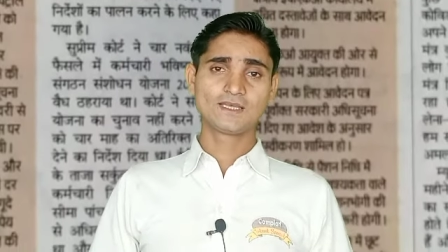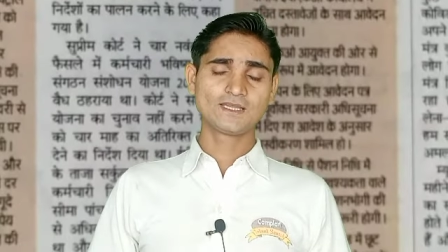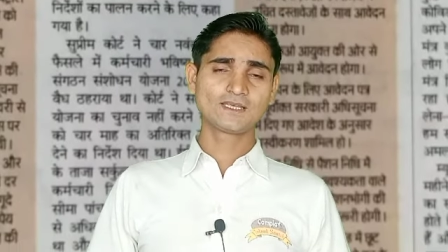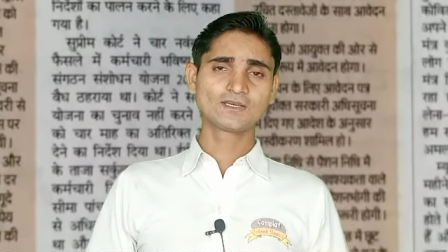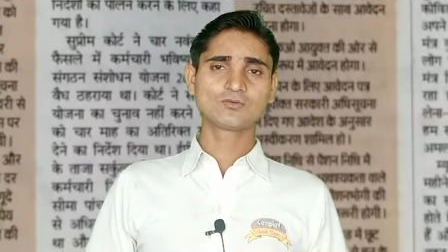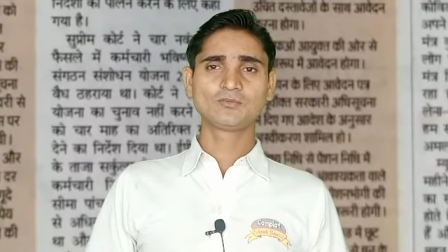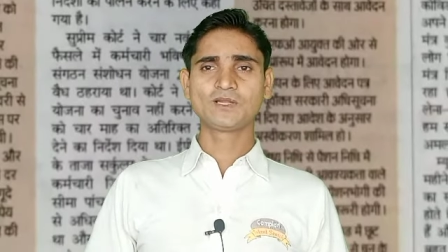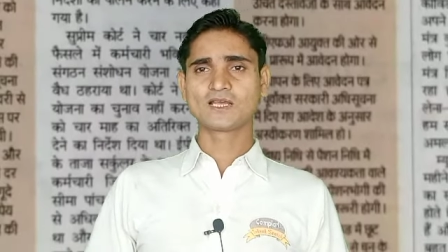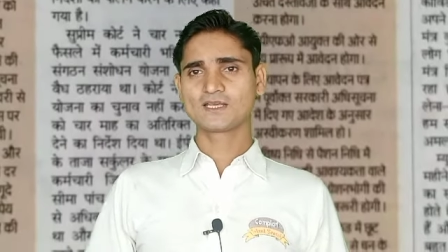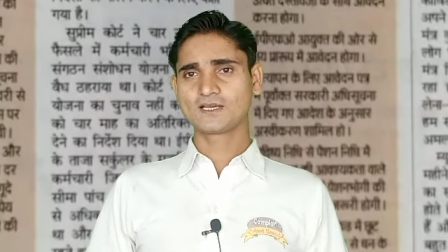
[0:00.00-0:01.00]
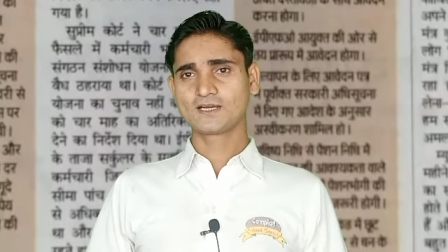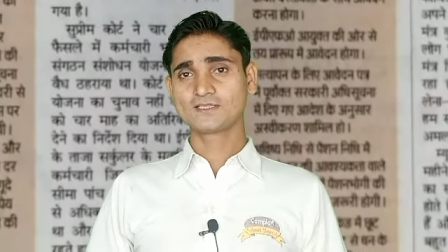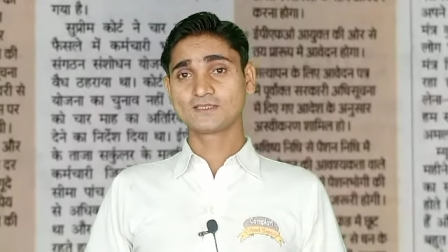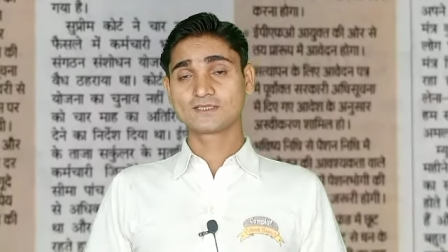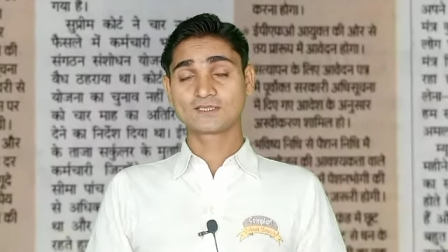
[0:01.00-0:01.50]
यानी कि कुल मिला के यह
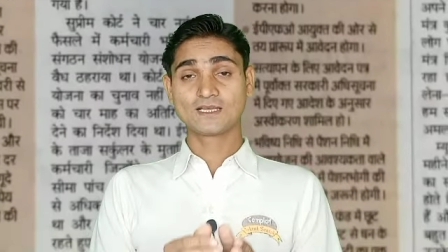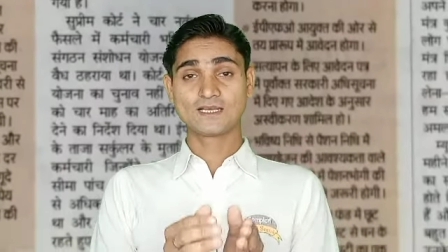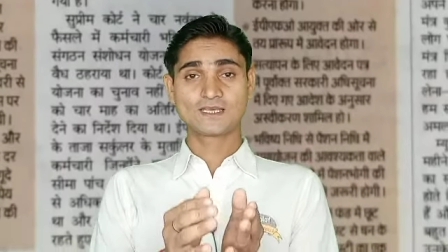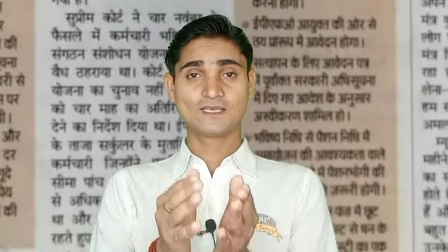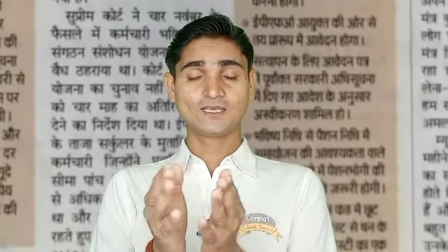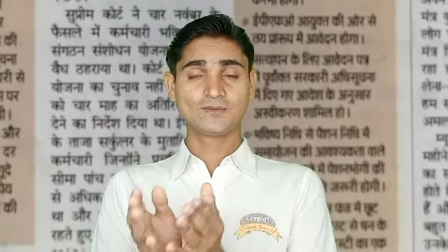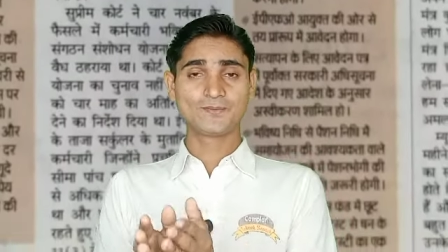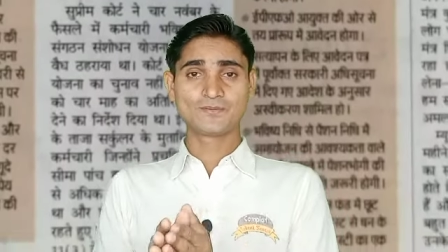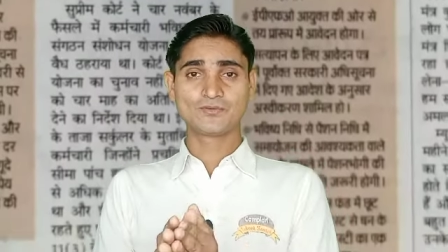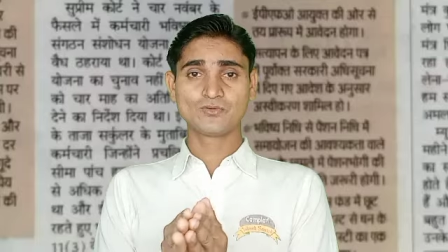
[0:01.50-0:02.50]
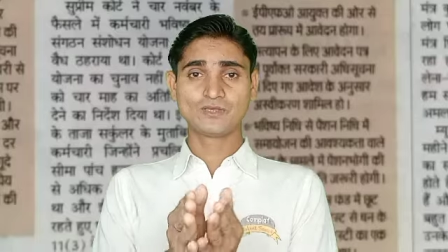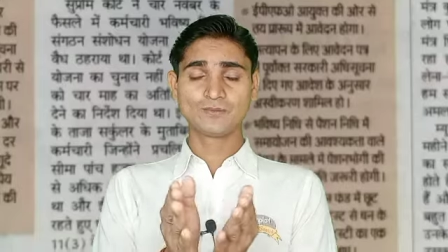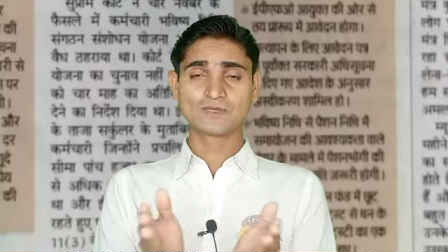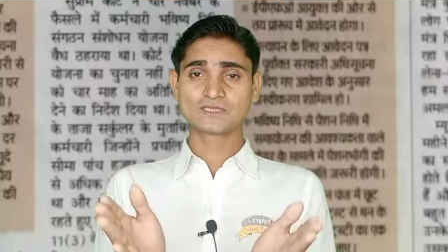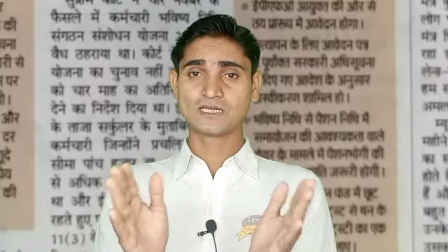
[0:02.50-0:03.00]
कहा जा सकता है कि ई पी एफ ओ
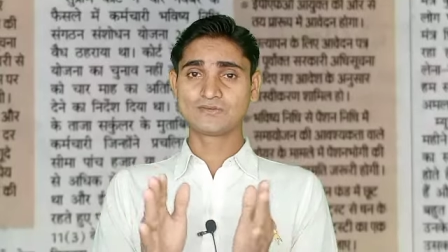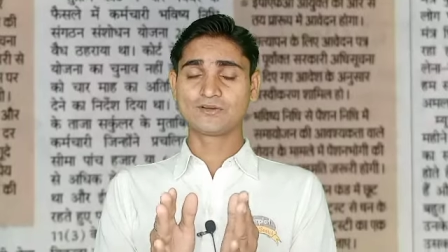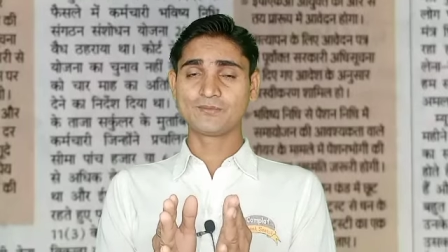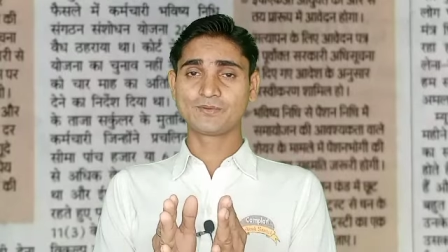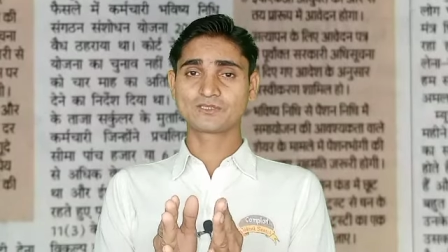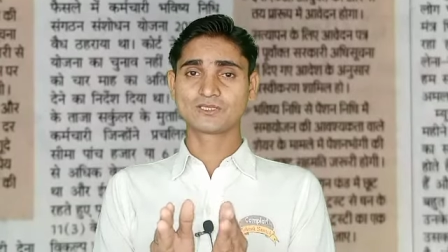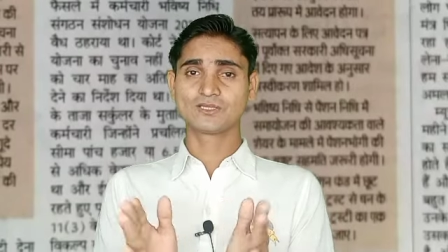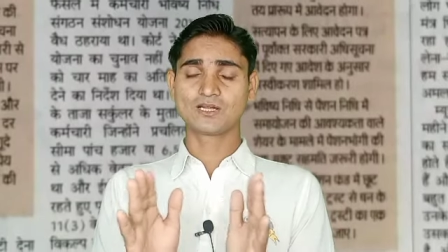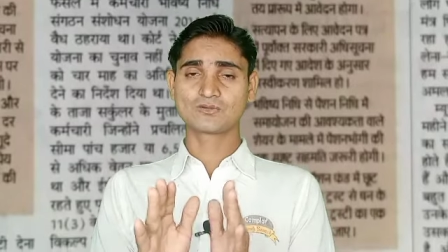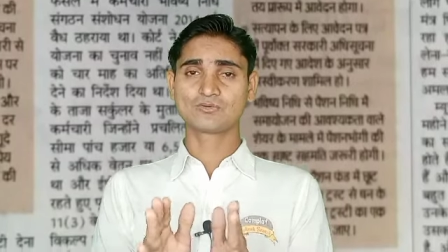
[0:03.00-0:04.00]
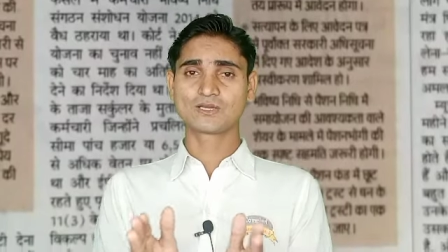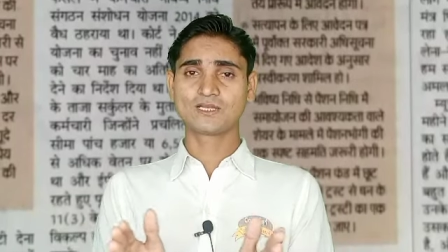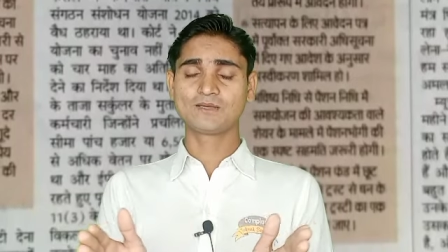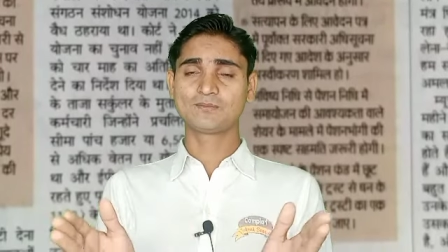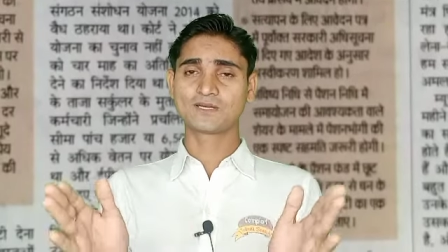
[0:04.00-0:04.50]
ई पी एस ट्वेंटी फाइव पेंशन धारकों
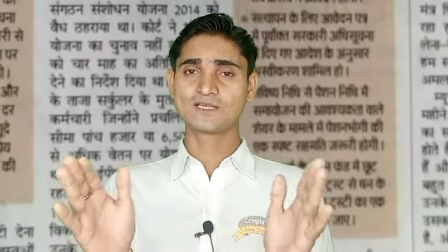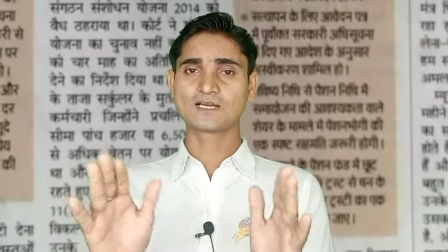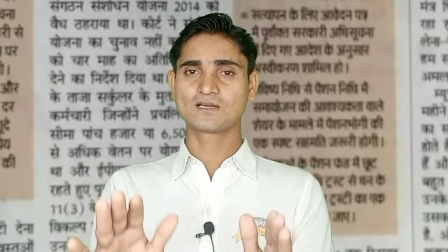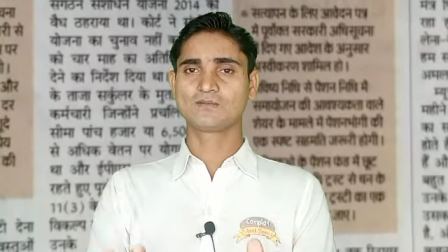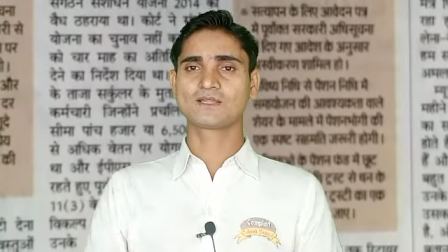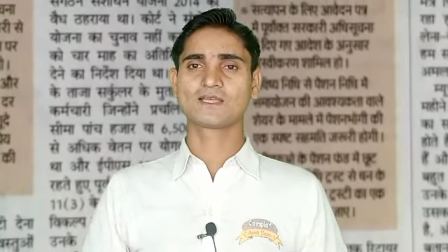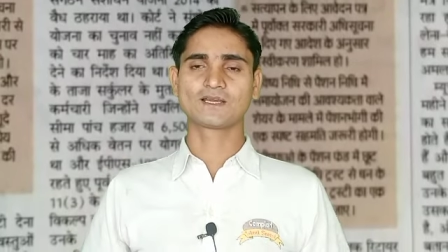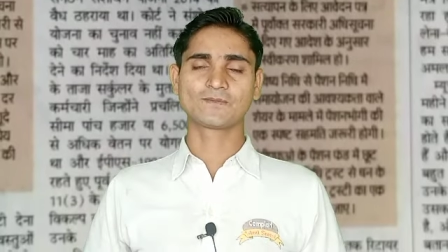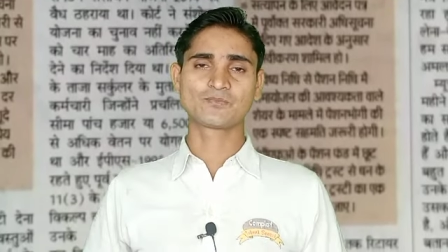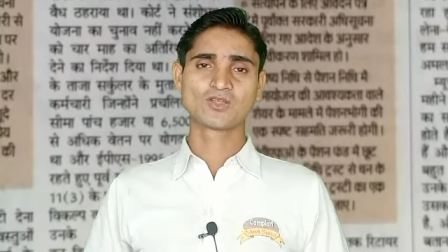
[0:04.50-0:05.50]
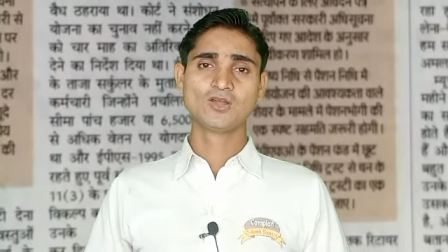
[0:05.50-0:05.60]
के लिए बढ़िया खबर देगा